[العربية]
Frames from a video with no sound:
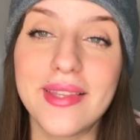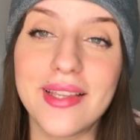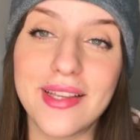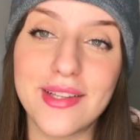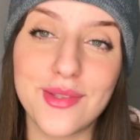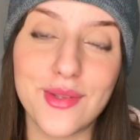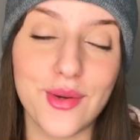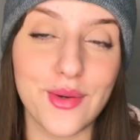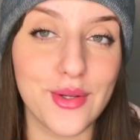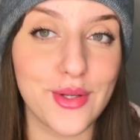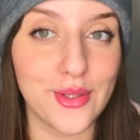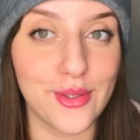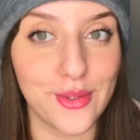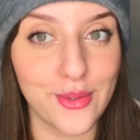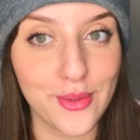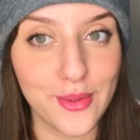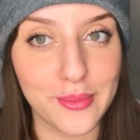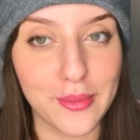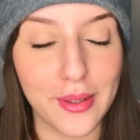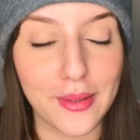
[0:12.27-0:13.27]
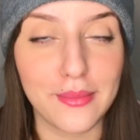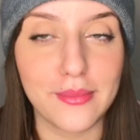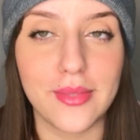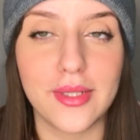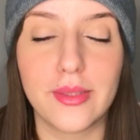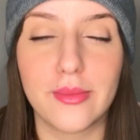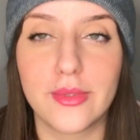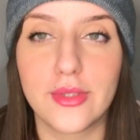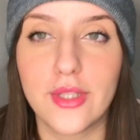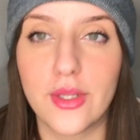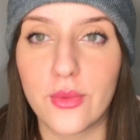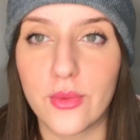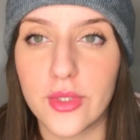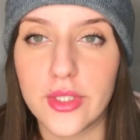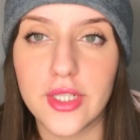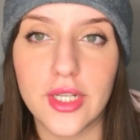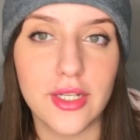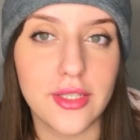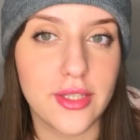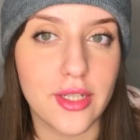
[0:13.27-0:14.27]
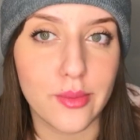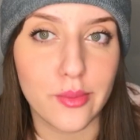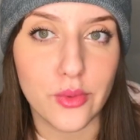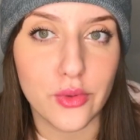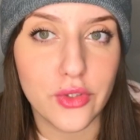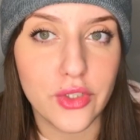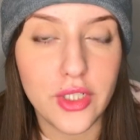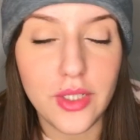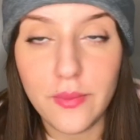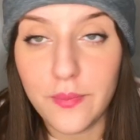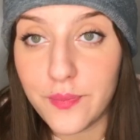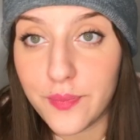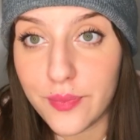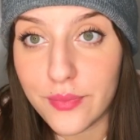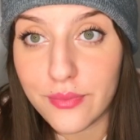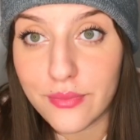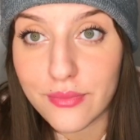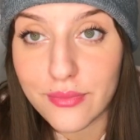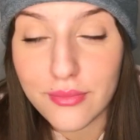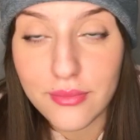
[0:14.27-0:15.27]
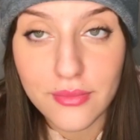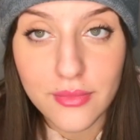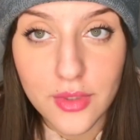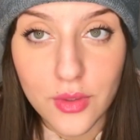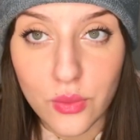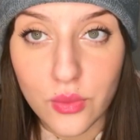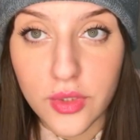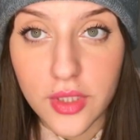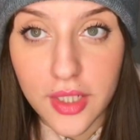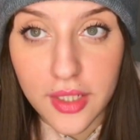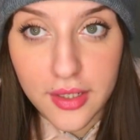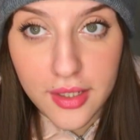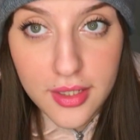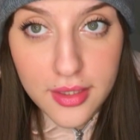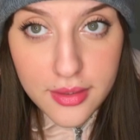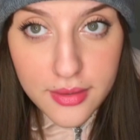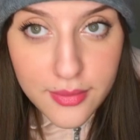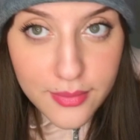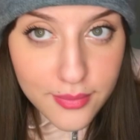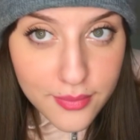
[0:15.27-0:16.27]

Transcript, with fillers: دونك اليوم بعد ما تحكويش على طربوشي ودينات